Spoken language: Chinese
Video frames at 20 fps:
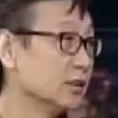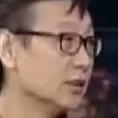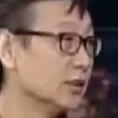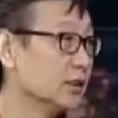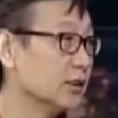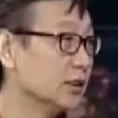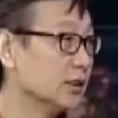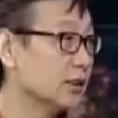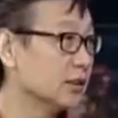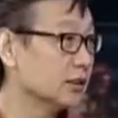是你
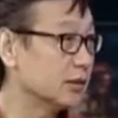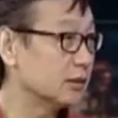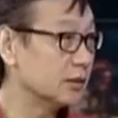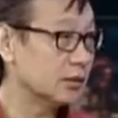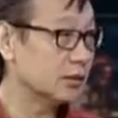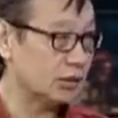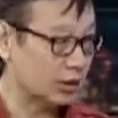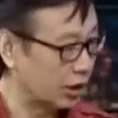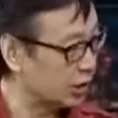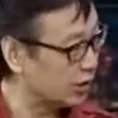第一次
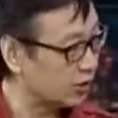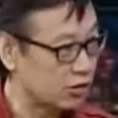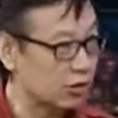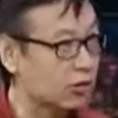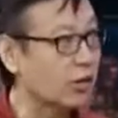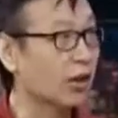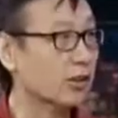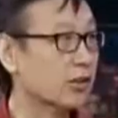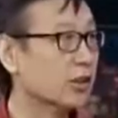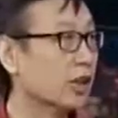听，听
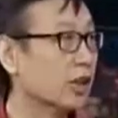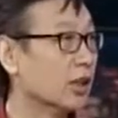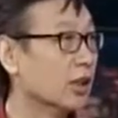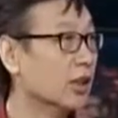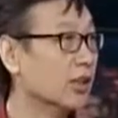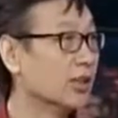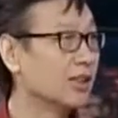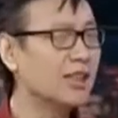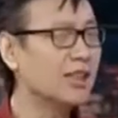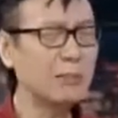就就觉得
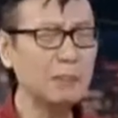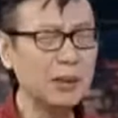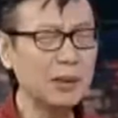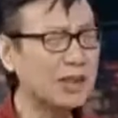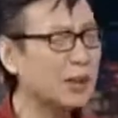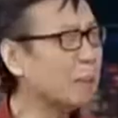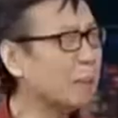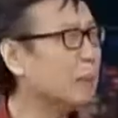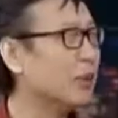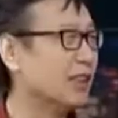好听，那
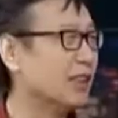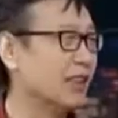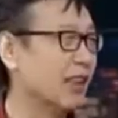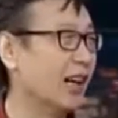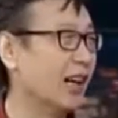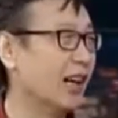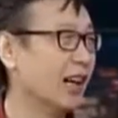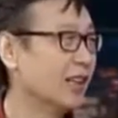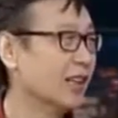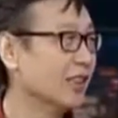没得比
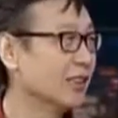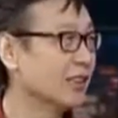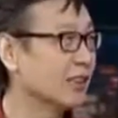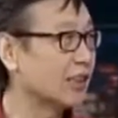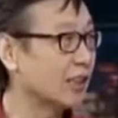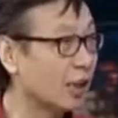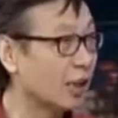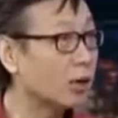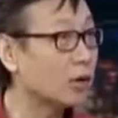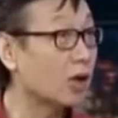的。
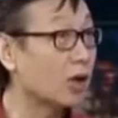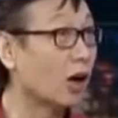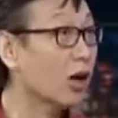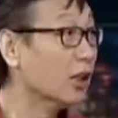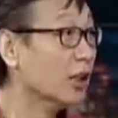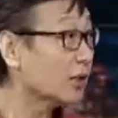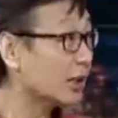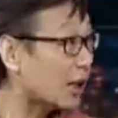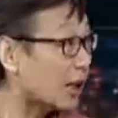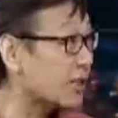那田是
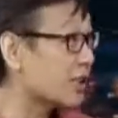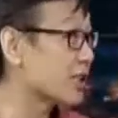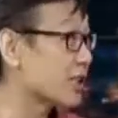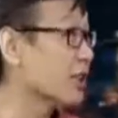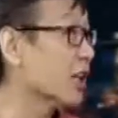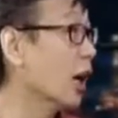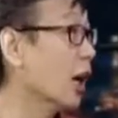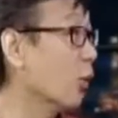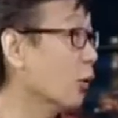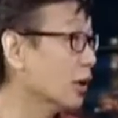好，但
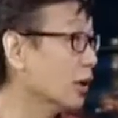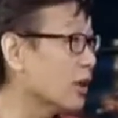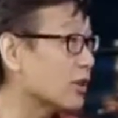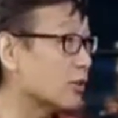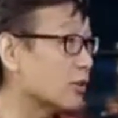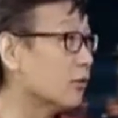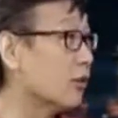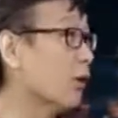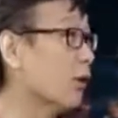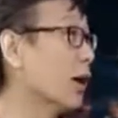是哈，我那
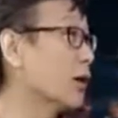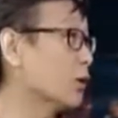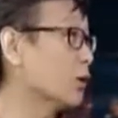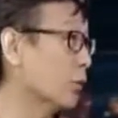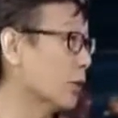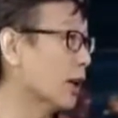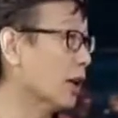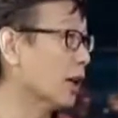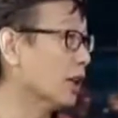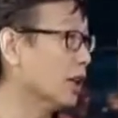时候文化水
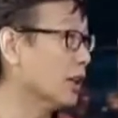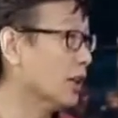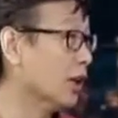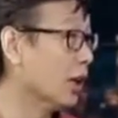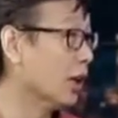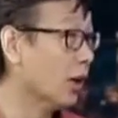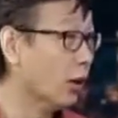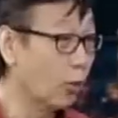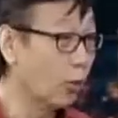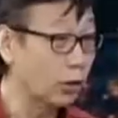平也低，
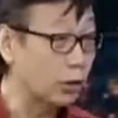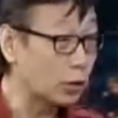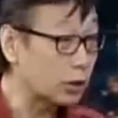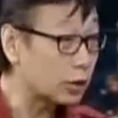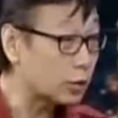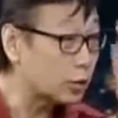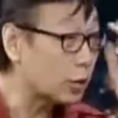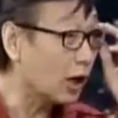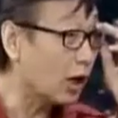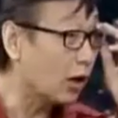我觉
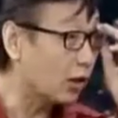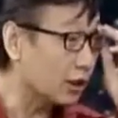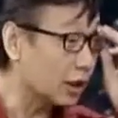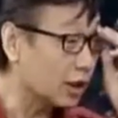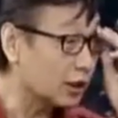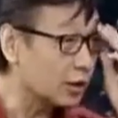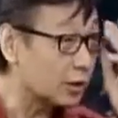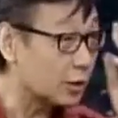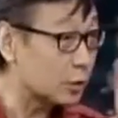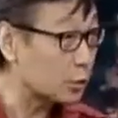得最好
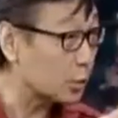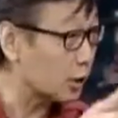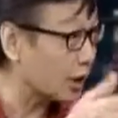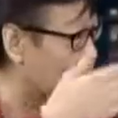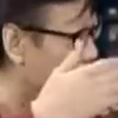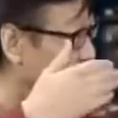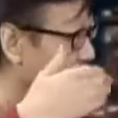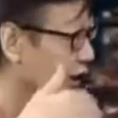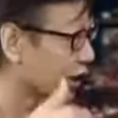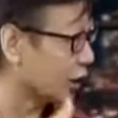听的是最
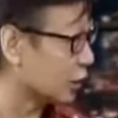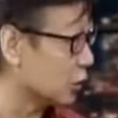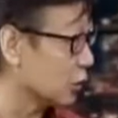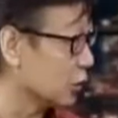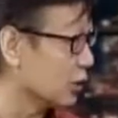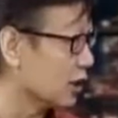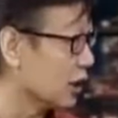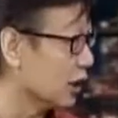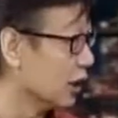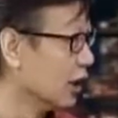后一个
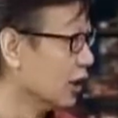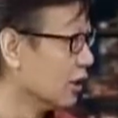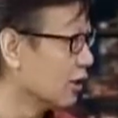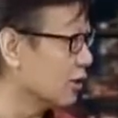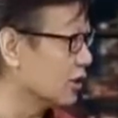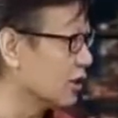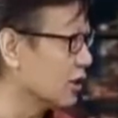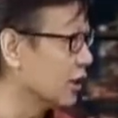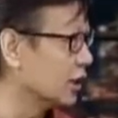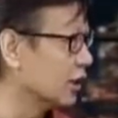曲子
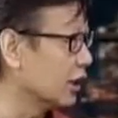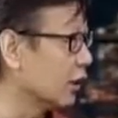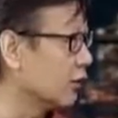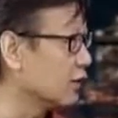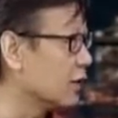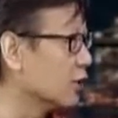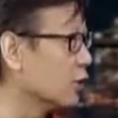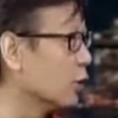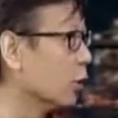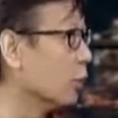叫《星条
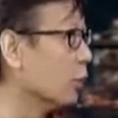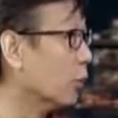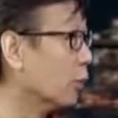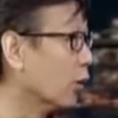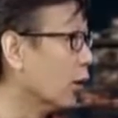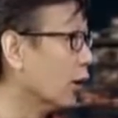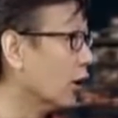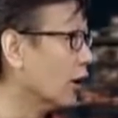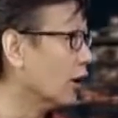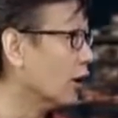旗永不
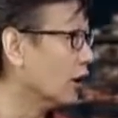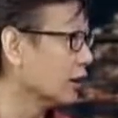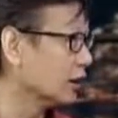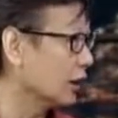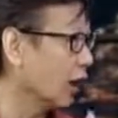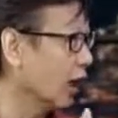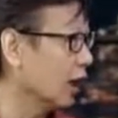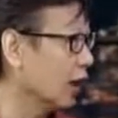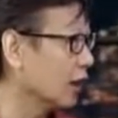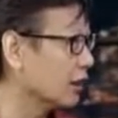落》，
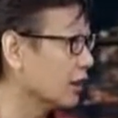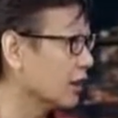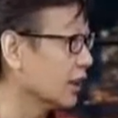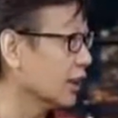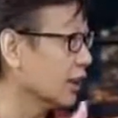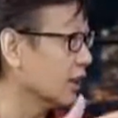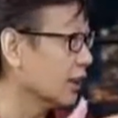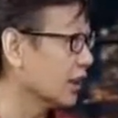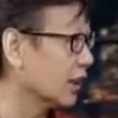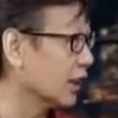当
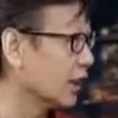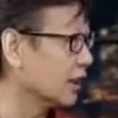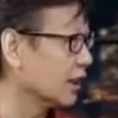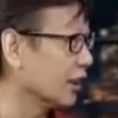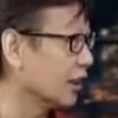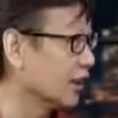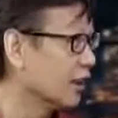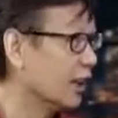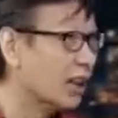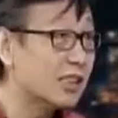滴答答
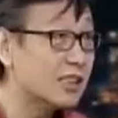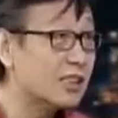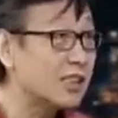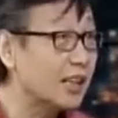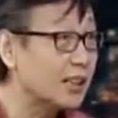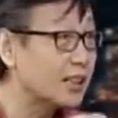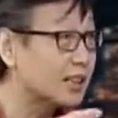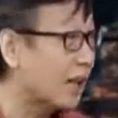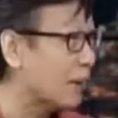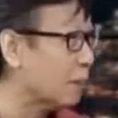当。
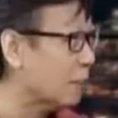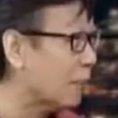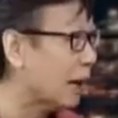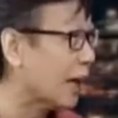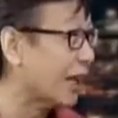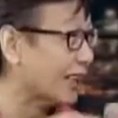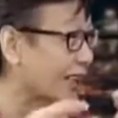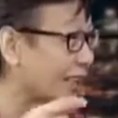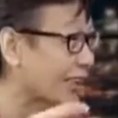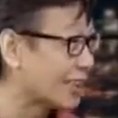现在
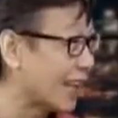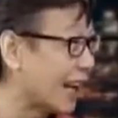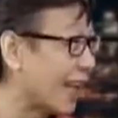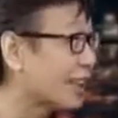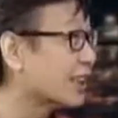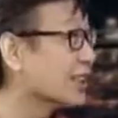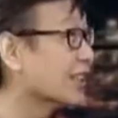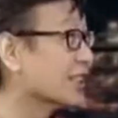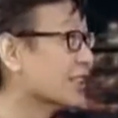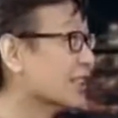每一次
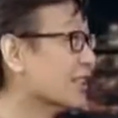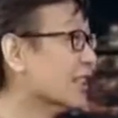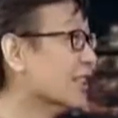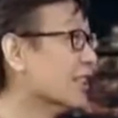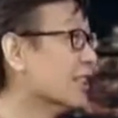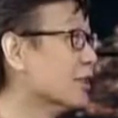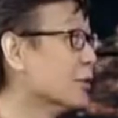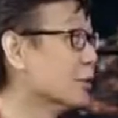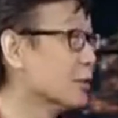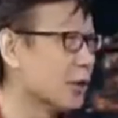拉的
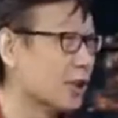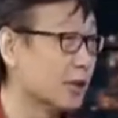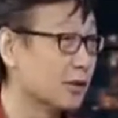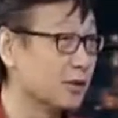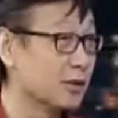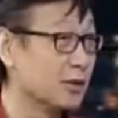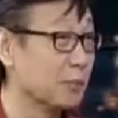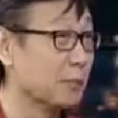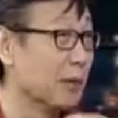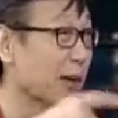进行曲呢，
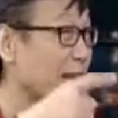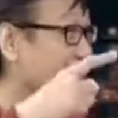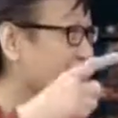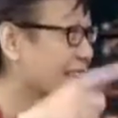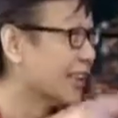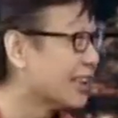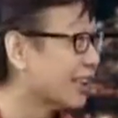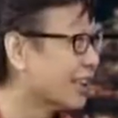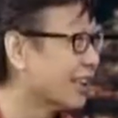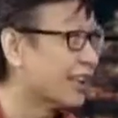就是每
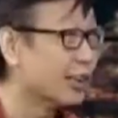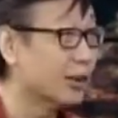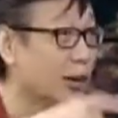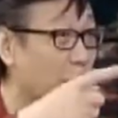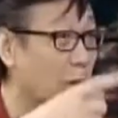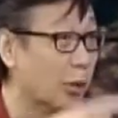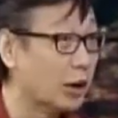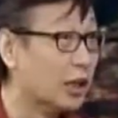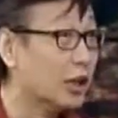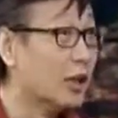一个音
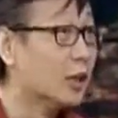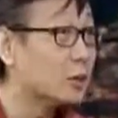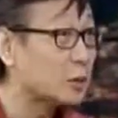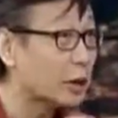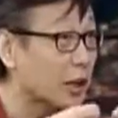乐会